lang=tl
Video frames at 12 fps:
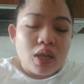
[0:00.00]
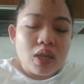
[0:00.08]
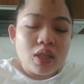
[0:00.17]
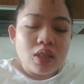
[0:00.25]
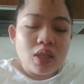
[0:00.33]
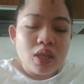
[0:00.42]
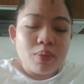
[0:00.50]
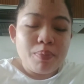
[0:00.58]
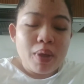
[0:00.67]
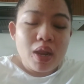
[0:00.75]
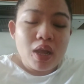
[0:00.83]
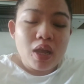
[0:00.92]
hindi
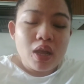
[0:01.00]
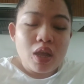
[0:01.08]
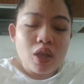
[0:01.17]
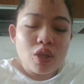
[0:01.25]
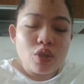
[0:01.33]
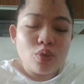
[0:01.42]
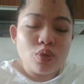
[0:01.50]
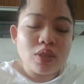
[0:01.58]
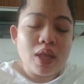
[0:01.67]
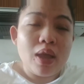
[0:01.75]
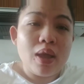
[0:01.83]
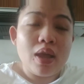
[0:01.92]
pala yun
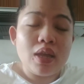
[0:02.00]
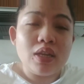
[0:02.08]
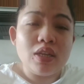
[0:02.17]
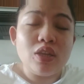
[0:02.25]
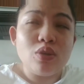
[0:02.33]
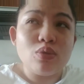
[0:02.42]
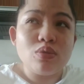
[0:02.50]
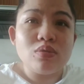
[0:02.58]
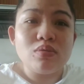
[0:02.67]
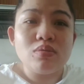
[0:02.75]
ta, hindi yun